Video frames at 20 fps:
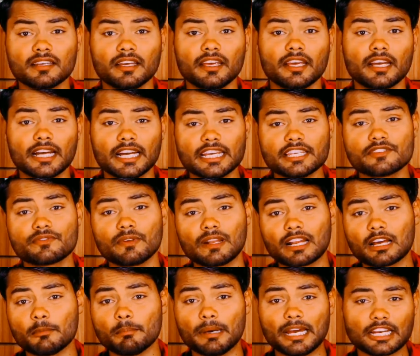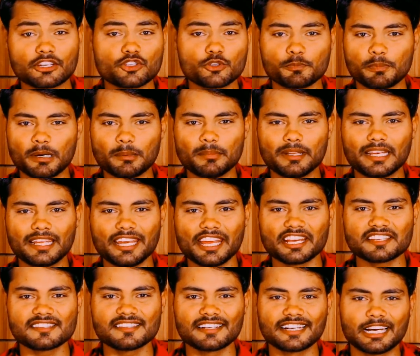हे गाइस वेलकम बैक टू पब्लिक
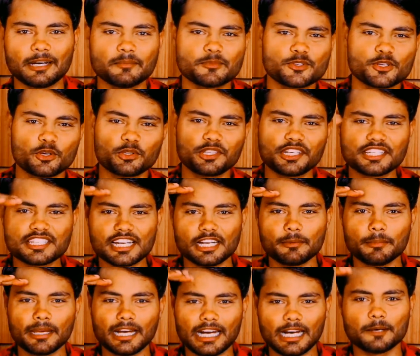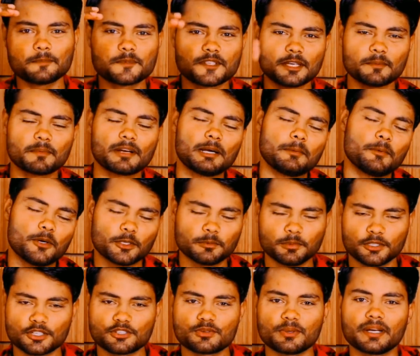रिएक्शन राम चौधरी चैनल में आप सबका बहुत
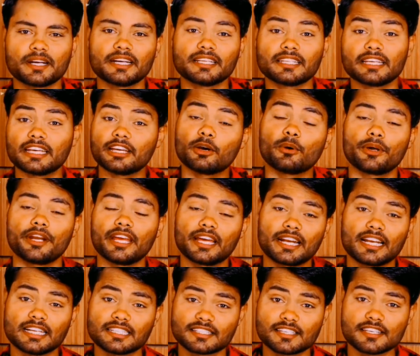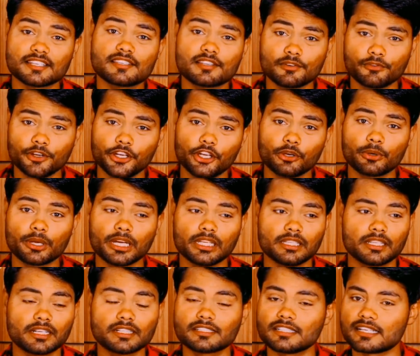बहुत स्वागत है और यार आज के इस वीडियो के
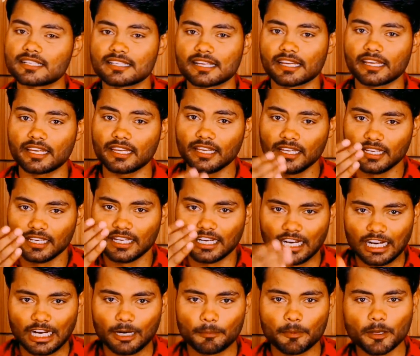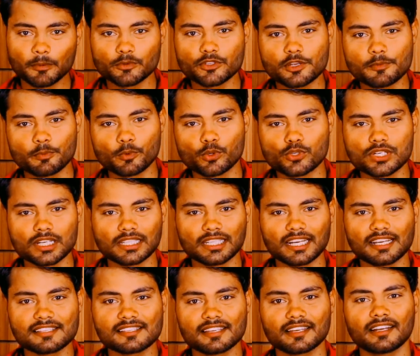अंदर जैसा कि आपने मुझे पूछा
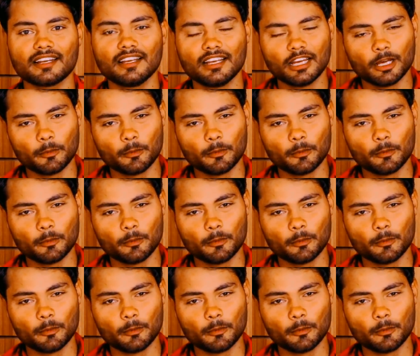था कि सर